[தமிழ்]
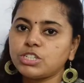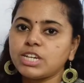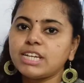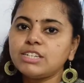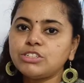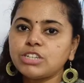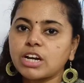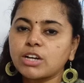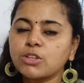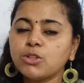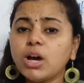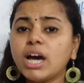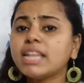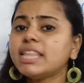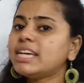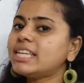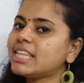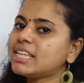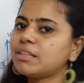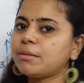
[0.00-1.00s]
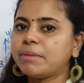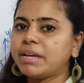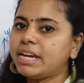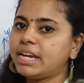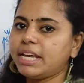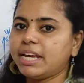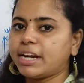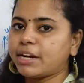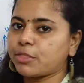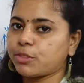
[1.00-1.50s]
சேஞ்ச் ஆகுதோ அதுக்கு தகுந்த
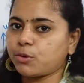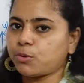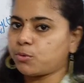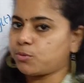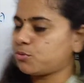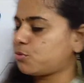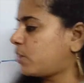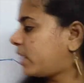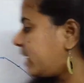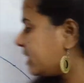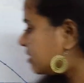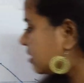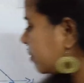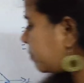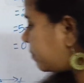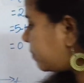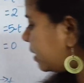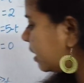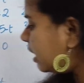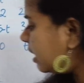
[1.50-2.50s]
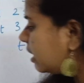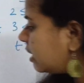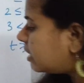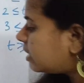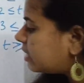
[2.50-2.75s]
மாதிரி நீங்கள் எடுத்துக்கணும் ஃபார் எக்ஸாம்பிள்